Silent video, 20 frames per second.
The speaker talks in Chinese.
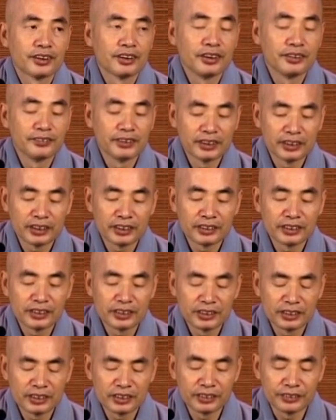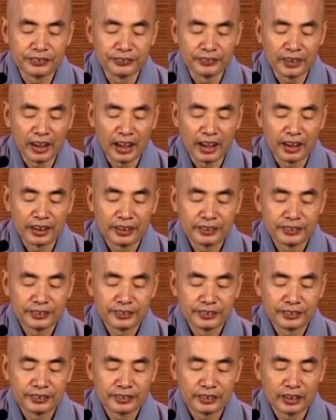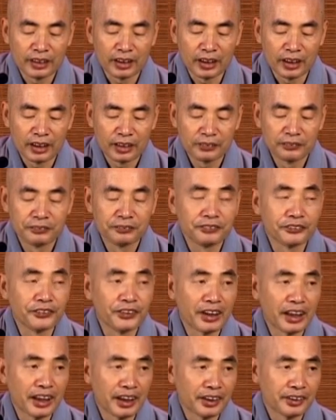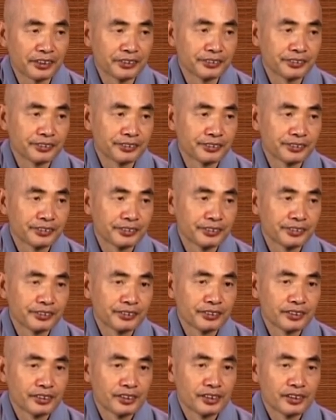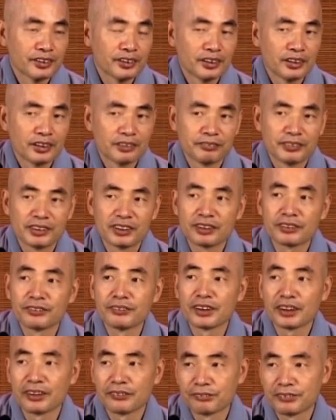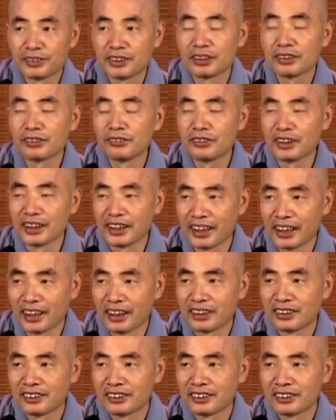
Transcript: 因为这个是事祖啊，供佛的，不是供给，不是供你的。